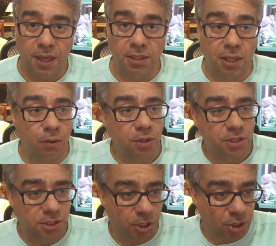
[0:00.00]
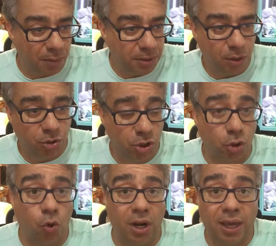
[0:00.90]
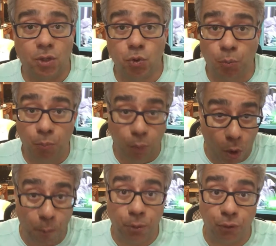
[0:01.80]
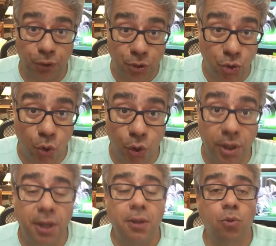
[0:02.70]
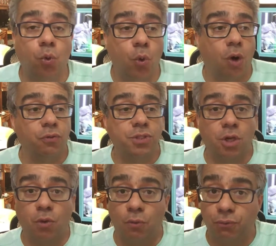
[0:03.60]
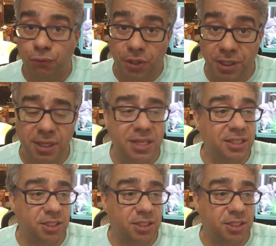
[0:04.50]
Então, seja amigo, seja colega de um bom professor no qual você confie,